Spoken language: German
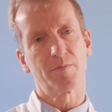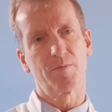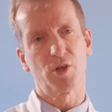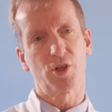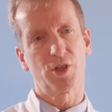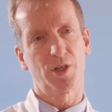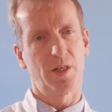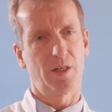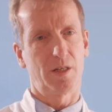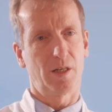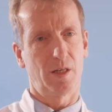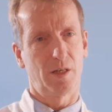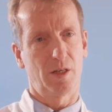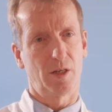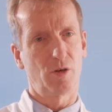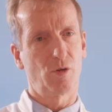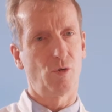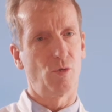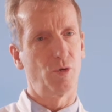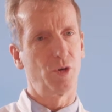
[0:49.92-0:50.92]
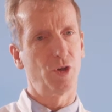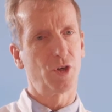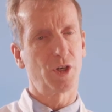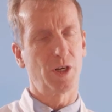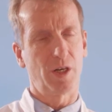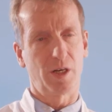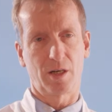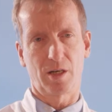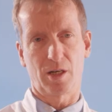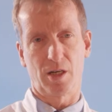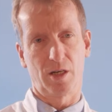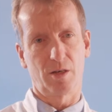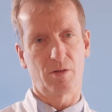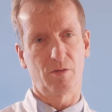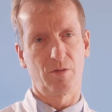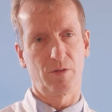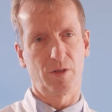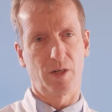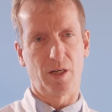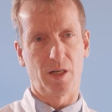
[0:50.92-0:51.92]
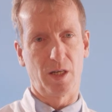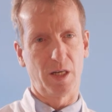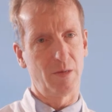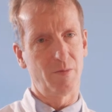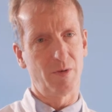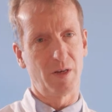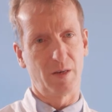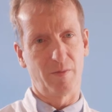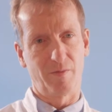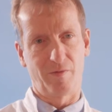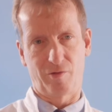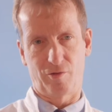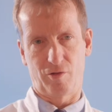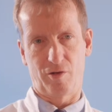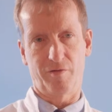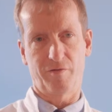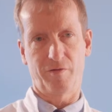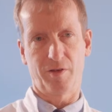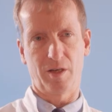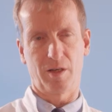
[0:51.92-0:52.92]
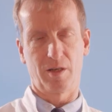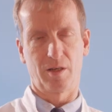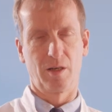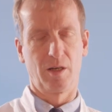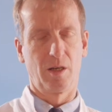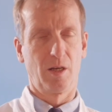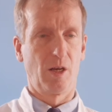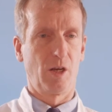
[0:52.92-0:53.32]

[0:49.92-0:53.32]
besteht eine chronische Erkrankung der Leber im Vorfeld,